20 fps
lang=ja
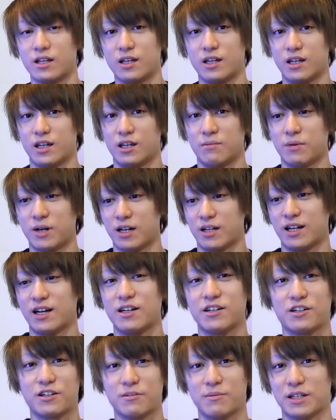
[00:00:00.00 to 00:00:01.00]
えー、まあ
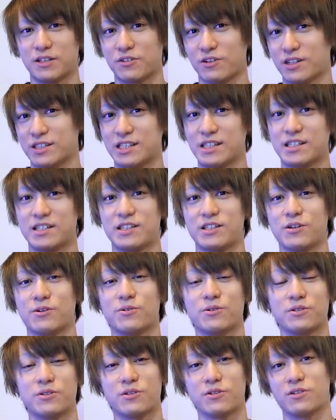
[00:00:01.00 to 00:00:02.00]
ランクマとか実況
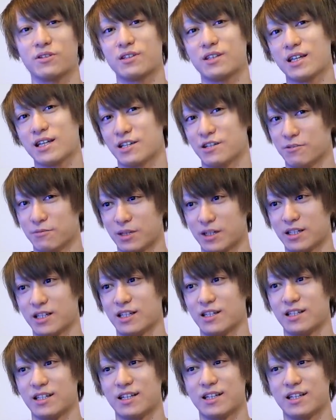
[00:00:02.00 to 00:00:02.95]
を撮って昼間に。